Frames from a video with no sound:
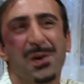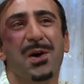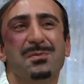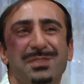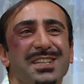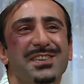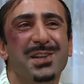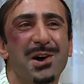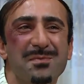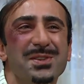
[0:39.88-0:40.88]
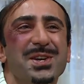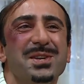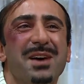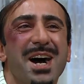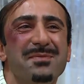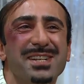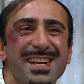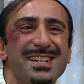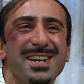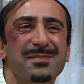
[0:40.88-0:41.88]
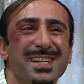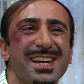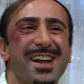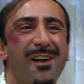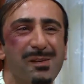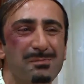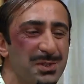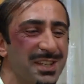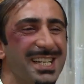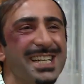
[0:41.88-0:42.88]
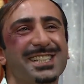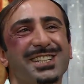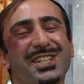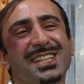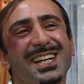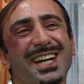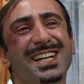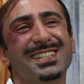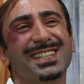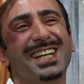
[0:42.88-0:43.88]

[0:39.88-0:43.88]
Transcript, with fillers: Home sweet home diyorum abi. Ne diyeyim ki? Bundan iyisi Çin'de kayısı